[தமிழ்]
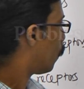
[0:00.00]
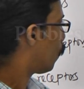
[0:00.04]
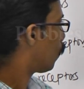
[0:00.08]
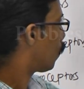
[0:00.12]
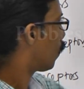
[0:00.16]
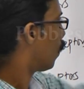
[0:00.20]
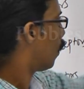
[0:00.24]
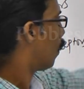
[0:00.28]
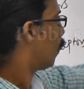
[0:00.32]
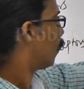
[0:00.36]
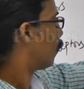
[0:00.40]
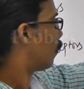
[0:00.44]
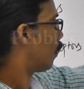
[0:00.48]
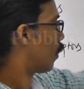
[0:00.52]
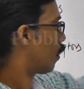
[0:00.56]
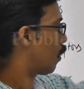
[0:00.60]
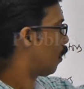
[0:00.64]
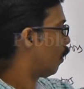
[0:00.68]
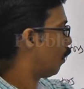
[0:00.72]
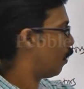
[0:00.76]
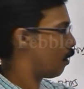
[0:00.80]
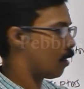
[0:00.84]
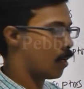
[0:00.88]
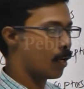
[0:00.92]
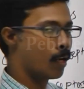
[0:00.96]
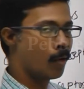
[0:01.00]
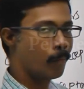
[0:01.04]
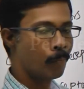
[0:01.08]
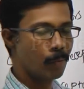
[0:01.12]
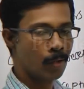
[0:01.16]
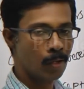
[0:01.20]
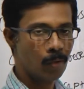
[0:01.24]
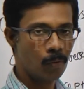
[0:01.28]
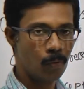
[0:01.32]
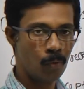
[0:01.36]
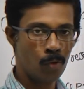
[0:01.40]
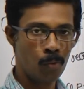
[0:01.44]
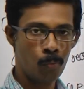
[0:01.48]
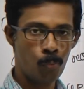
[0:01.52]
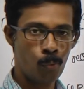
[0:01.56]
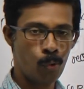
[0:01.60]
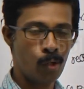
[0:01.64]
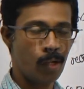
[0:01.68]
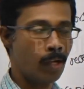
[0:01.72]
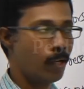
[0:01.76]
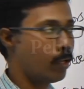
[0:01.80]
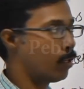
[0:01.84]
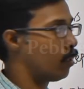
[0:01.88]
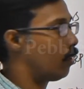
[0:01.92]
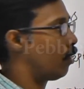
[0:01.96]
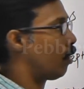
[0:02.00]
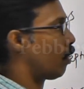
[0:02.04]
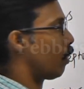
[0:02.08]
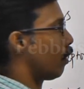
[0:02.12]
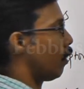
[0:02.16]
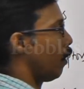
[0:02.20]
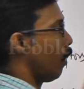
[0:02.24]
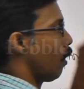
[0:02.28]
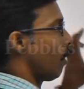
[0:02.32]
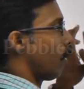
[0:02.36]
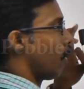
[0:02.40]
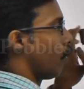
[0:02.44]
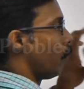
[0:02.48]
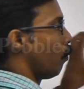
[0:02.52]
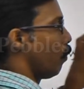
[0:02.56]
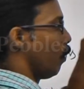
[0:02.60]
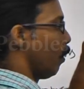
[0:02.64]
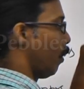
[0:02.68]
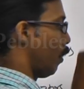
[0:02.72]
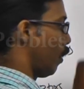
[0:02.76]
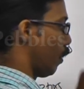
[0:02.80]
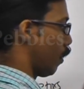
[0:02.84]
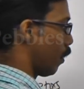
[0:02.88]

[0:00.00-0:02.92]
போட்டு நான் சர்க்கிளில் ட்ரா பண்ணால் உங்களுக்கு புரியாதுங்கிறதுனால நான் உங்களுக்கு